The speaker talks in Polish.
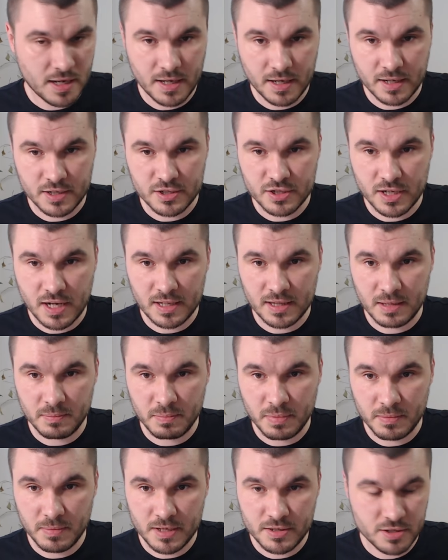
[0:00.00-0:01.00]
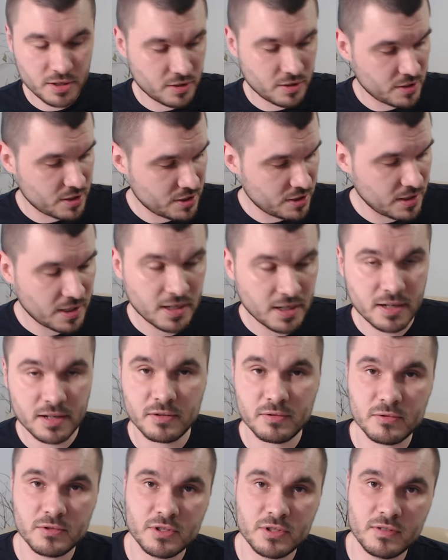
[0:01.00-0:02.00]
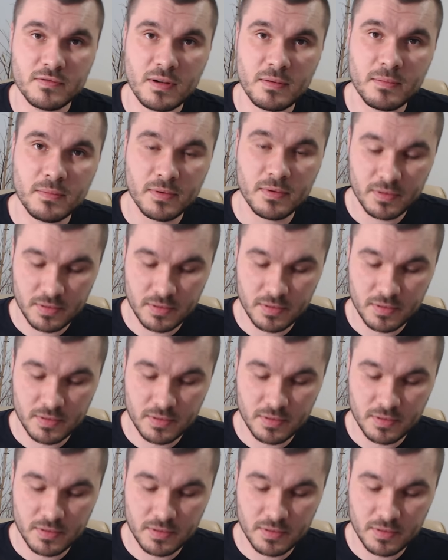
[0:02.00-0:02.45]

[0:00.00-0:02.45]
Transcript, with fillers: jakaś karta pamięci, chociaż i tak używam